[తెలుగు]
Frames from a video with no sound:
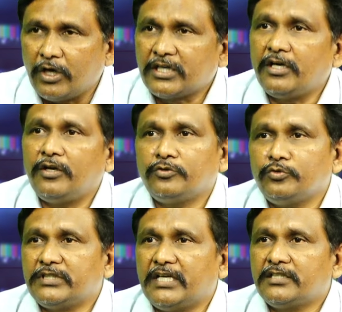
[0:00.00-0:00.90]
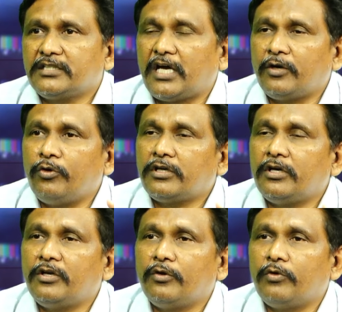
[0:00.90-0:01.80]
హోటళ్లలో చూసిన స్టార్
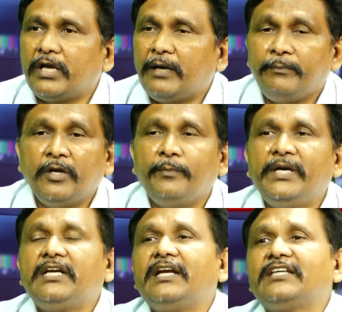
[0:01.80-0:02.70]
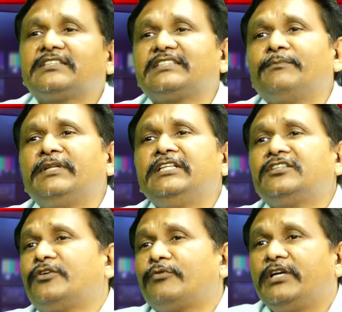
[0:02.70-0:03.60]
హోటళ్లలో కూడా బిలో మిడిల్ క్లాస్కి
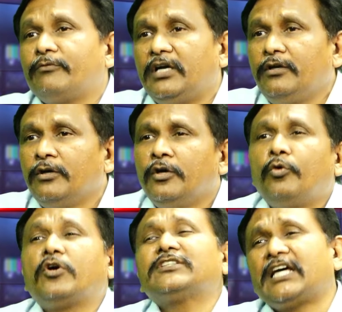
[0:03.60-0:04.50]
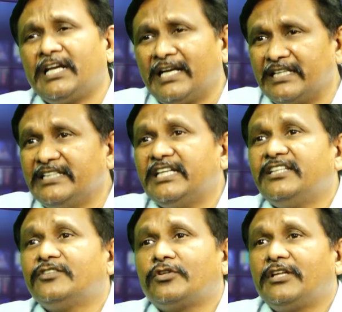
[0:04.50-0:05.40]
సంబంధించినటువంటి వాళ్ళు ఒకసారన్నా అది ఎంజాయ్
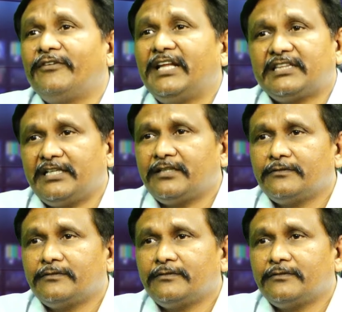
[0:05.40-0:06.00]
చేసి వద్దామని వెళ్తున్నారు